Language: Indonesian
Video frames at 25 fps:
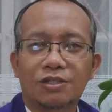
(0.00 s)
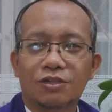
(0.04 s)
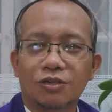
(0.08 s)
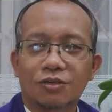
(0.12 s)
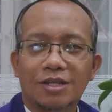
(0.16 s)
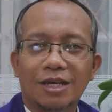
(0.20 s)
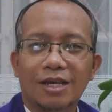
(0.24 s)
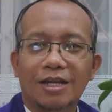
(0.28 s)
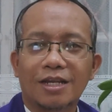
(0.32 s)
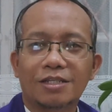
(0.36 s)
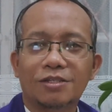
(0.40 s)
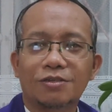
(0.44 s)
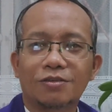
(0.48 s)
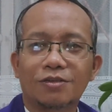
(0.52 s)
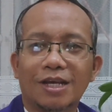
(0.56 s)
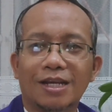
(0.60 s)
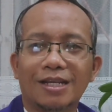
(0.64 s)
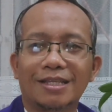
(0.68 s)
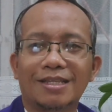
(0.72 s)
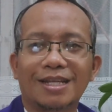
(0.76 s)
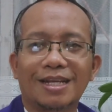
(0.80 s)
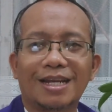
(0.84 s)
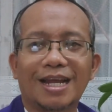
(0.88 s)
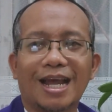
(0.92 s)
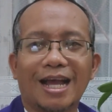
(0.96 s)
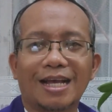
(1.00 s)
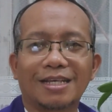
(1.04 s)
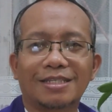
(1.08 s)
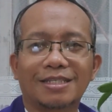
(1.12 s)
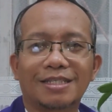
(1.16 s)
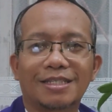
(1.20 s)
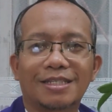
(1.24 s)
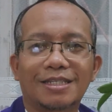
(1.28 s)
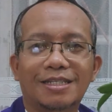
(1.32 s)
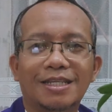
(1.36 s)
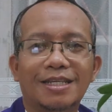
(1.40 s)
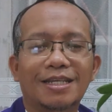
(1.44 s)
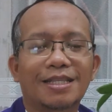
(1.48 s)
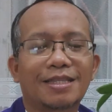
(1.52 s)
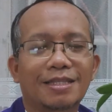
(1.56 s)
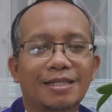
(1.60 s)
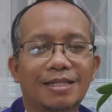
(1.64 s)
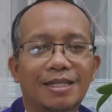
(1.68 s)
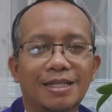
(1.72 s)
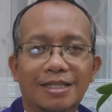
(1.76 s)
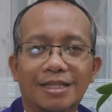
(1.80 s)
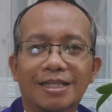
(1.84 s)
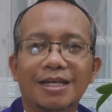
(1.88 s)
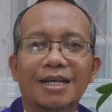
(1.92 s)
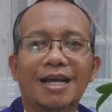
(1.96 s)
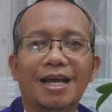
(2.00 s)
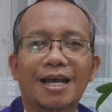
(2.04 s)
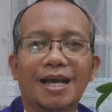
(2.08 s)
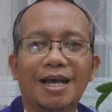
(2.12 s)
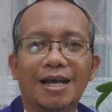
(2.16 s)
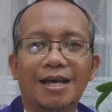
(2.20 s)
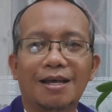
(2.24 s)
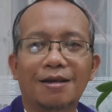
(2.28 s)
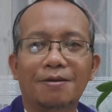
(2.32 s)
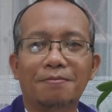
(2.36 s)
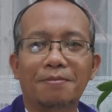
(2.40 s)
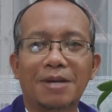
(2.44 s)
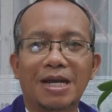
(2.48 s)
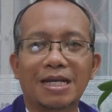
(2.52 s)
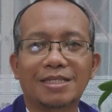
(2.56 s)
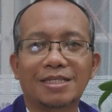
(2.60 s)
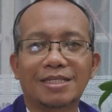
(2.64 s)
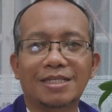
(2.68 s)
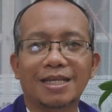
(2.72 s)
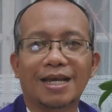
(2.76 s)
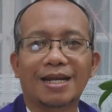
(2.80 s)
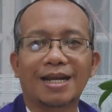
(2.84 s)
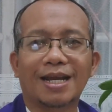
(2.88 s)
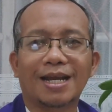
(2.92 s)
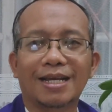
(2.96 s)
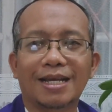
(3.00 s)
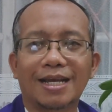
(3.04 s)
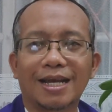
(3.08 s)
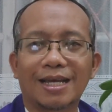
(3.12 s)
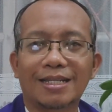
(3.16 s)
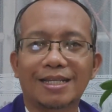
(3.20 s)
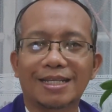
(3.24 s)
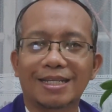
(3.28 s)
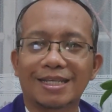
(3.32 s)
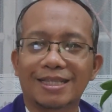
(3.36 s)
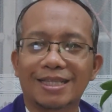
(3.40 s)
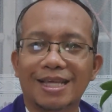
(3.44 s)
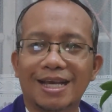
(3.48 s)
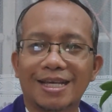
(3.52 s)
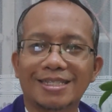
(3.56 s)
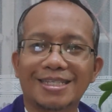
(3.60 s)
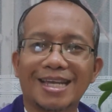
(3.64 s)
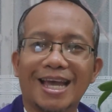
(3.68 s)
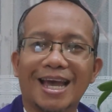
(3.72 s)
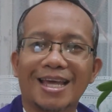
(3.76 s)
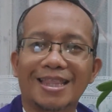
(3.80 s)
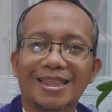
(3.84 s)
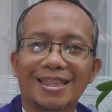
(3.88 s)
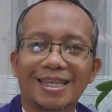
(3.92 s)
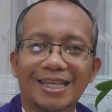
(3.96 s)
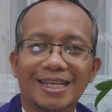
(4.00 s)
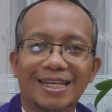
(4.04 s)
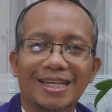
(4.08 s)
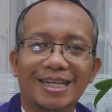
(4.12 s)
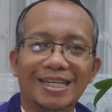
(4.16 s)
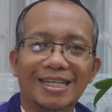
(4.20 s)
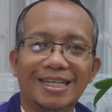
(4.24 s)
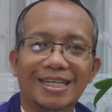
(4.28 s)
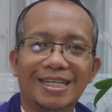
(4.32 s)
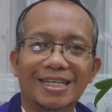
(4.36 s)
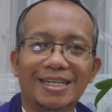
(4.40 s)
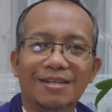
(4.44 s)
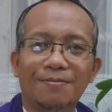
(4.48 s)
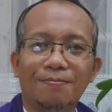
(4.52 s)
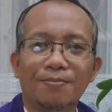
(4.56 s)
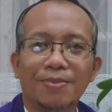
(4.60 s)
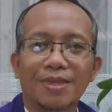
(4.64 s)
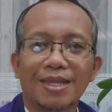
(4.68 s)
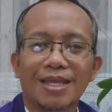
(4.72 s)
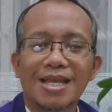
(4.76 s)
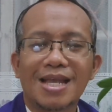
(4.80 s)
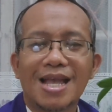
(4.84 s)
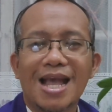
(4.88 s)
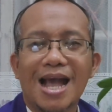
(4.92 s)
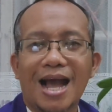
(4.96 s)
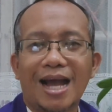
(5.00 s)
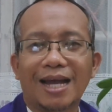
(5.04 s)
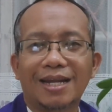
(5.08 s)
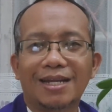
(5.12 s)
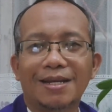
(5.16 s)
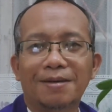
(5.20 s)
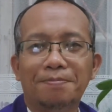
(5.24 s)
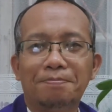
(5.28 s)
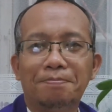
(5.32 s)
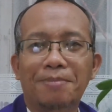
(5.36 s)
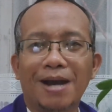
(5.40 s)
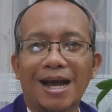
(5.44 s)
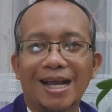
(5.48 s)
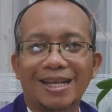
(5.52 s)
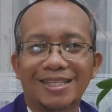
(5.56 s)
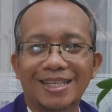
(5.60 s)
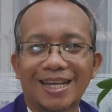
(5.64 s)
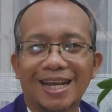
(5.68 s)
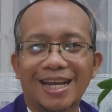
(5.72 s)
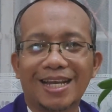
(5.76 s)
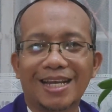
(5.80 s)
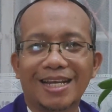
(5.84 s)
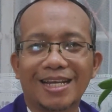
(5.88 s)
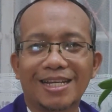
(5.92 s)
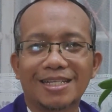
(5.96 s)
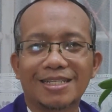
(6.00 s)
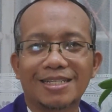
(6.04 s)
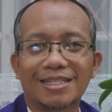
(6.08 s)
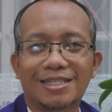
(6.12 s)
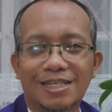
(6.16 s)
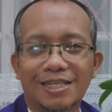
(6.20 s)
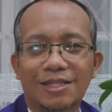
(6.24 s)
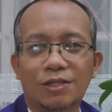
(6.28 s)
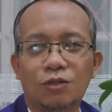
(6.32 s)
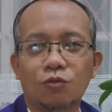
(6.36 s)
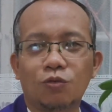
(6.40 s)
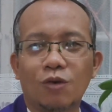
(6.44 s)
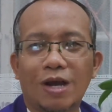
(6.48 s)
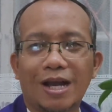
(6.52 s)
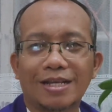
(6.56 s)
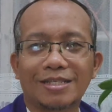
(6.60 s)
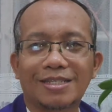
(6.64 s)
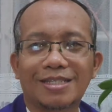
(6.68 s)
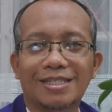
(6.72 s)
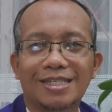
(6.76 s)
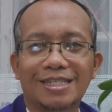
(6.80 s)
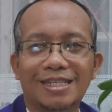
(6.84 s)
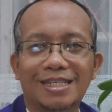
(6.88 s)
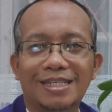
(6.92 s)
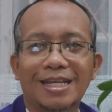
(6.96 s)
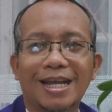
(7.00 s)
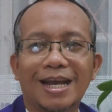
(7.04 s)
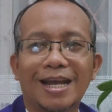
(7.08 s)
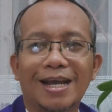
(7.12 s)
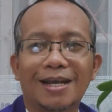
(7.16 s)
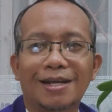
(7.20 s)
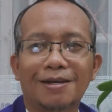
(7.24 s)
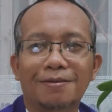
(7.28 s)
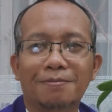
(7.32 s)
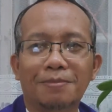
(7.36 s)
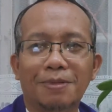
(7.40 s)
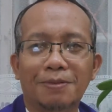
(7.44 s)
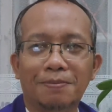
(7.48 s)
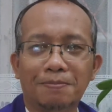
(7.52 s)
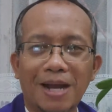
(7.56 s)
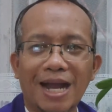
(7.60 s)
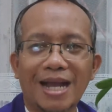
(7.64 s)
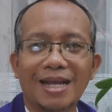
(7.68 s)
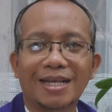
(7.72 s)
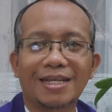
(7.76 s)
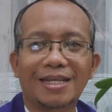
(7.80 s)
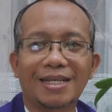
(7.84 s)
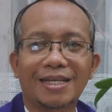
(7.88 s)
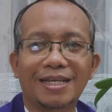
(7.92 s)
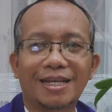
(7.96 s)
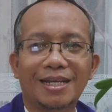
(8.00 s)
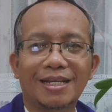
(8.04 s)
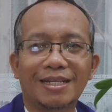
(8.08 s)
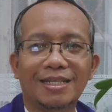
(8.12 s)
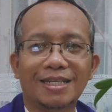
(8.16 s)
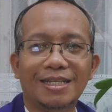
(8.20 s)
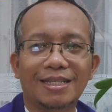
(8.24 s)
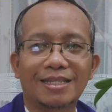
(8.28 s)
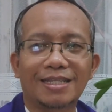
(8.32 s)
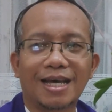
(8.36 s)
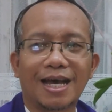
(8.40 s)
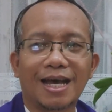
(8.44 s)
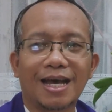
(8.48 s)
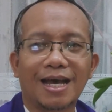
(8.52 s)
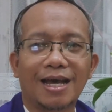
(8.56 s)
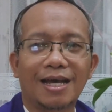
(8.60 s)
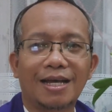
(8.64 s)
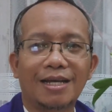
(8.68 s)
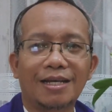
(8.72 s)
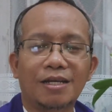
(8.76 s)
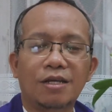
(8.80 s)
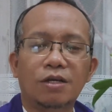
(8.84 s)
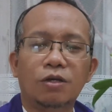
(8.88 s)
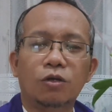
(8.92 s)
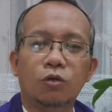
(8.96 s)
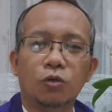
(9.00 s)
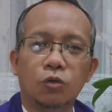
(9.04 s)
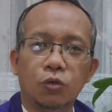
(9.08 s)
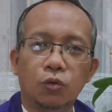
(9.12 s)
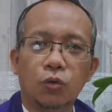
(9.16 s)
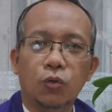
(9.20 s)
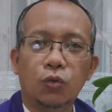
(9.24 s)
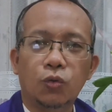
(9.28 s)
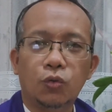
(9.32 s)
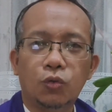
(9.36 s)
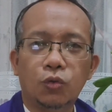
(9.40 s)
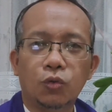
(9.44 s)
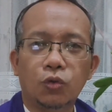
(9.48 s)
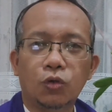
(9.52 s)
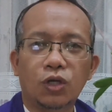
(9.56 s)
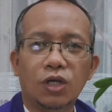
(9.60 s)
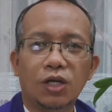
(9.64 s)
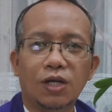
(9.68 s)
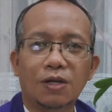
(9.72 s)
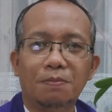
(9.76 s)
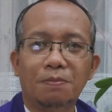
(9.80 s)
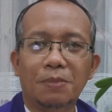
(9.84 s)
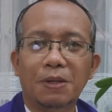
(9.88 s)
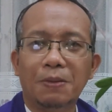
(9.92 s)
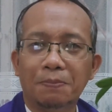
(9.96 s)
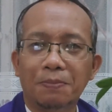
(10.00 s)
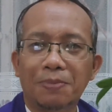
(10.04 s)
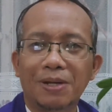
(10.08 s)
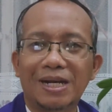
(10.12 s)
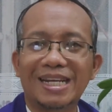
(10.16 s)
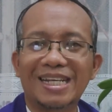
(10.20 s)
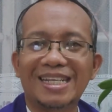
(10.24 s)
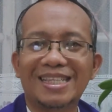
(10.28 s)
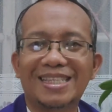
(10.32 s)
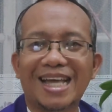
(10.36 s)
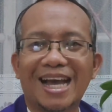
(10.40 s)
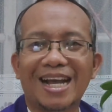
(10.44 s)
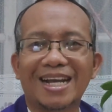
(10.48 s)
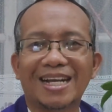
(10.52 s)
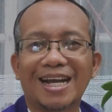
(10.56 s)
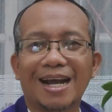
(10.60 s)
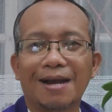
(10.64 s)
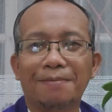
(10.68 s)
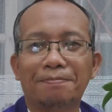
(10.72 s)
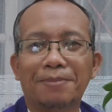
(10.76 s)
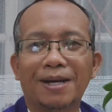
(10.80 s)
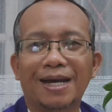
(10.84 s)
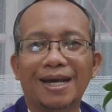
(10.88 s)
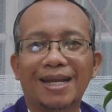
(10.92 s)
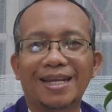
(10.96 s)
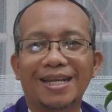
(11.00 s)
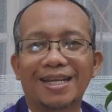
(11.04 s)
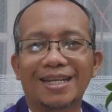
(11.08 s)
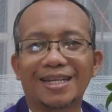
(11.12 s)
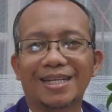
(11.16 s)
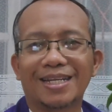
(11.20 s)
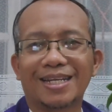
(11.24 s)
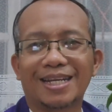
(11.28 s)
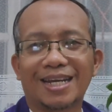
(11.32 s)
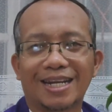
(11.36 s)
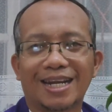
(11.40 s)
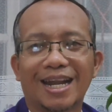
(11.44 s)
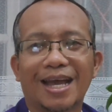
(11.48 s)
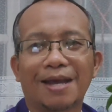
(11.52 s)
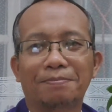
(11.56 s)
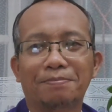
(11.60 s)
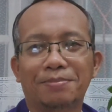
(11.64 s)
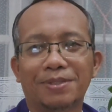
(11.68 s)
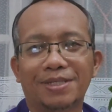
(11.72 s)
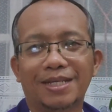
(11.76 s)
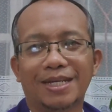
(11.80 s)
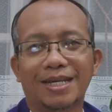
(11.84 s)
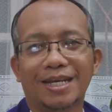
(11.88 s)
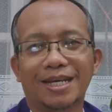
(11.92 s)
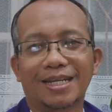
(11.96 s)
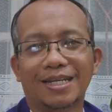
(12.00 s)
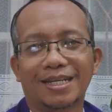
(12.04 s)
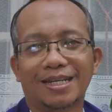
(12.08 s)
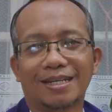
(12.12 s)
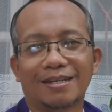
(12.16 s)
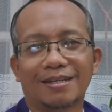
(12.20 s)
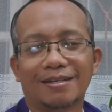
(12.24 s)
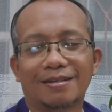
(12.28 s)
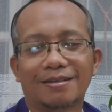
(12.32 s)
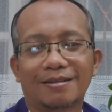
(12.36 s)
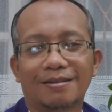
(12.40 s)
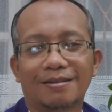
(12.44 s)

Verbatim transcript: Saudara-saudari terkasih, di tengah masyarakat kita saat ini ada banyak situasi yang memanggil kita untuk memberi tanggapan kenabian